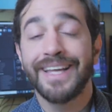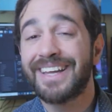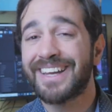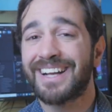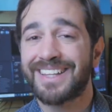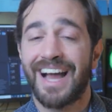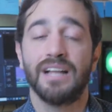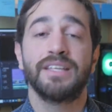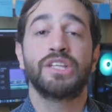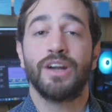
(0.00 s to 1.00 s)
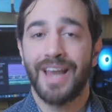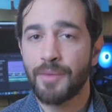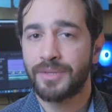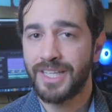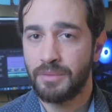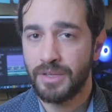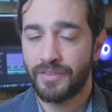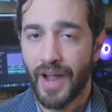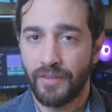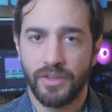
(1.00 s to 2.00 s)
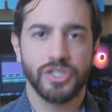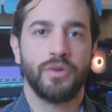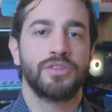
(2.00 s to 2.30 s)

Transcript: In realtà dietro all'app di Gimme 5 c'è una